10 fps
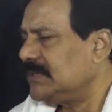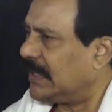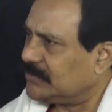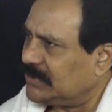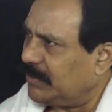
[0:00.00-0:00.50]
তা
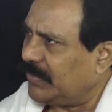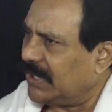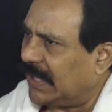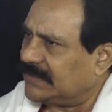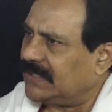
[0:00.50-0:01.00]
যদি আমরা
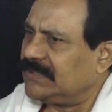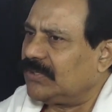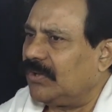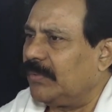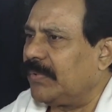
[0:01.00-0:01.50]
না জানি
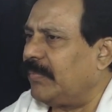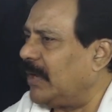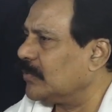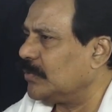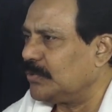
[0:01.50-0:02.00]
তাহলে আমরা
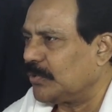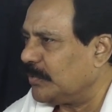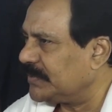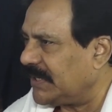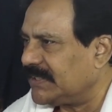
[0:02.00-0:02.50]
ভালো গদ্য
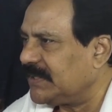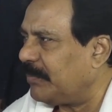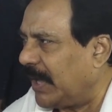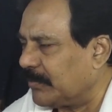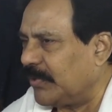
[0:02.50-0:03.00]
কবিতা লিখতে
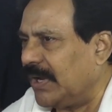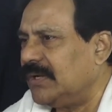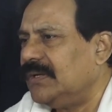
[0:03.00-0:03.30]
পারবো না